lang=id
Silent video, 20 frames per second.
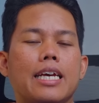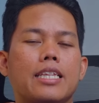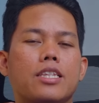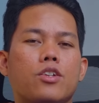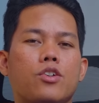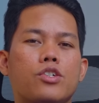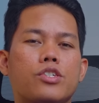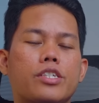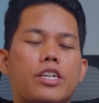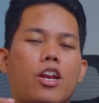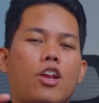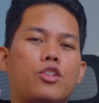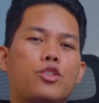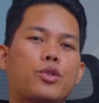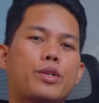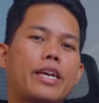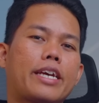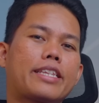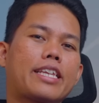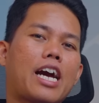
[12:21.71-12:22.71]
Terus kalau
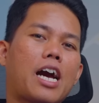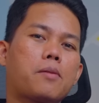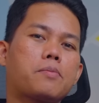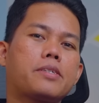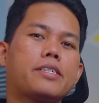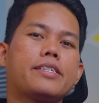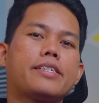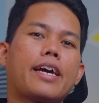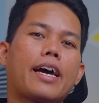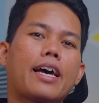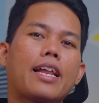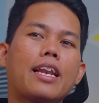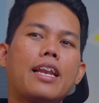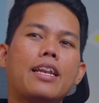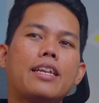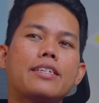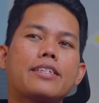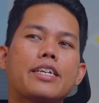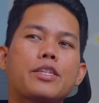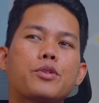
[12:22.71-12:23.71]
untuk data tangkap sinyal,
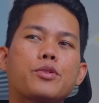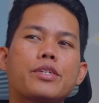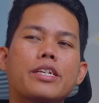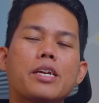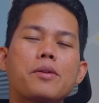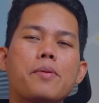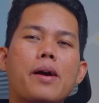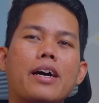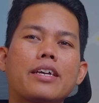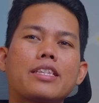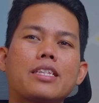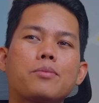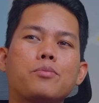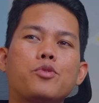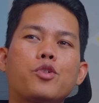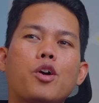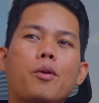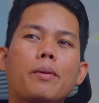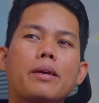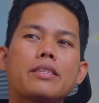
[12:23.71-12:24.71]
saya tuh sering banget nemu
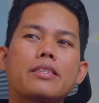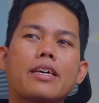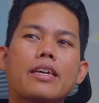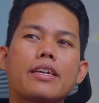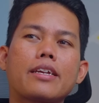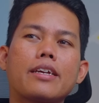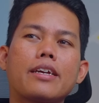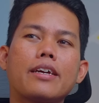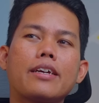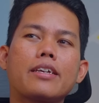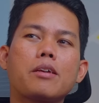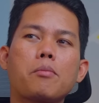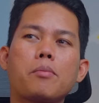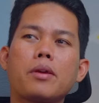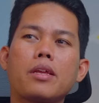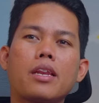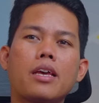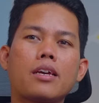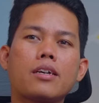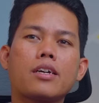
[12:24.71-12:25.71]
komentar ya yang
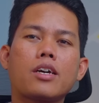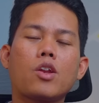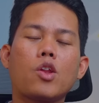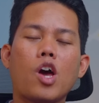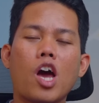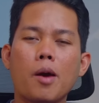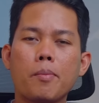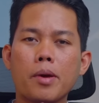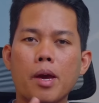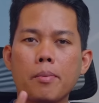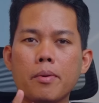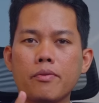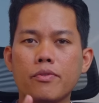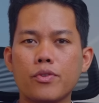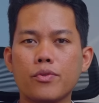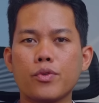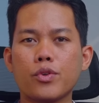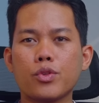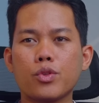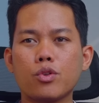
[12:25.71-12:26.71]
bilang kalau HP-HP
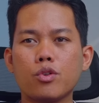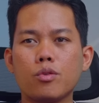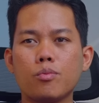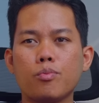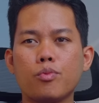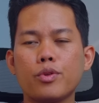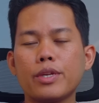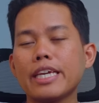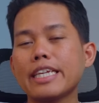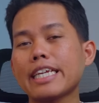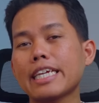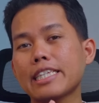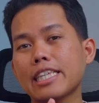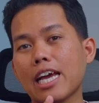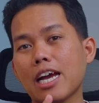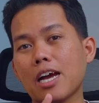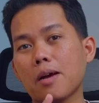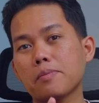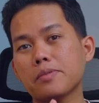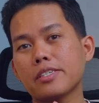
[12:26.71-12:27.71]
Vivo itu punya
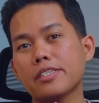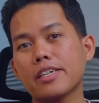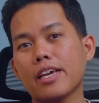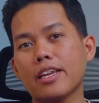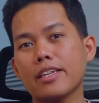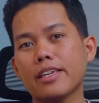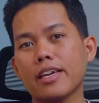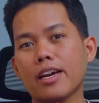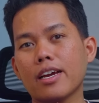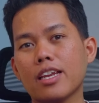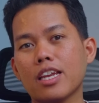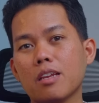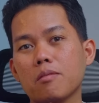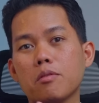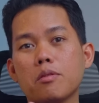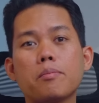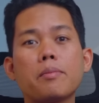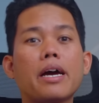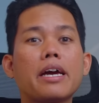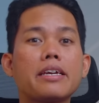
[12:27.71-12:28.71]
data tangkap sinyal yang
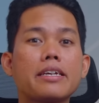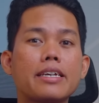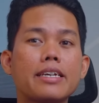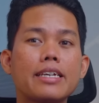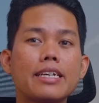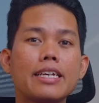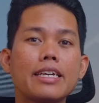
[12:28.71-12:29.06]
lebih baik.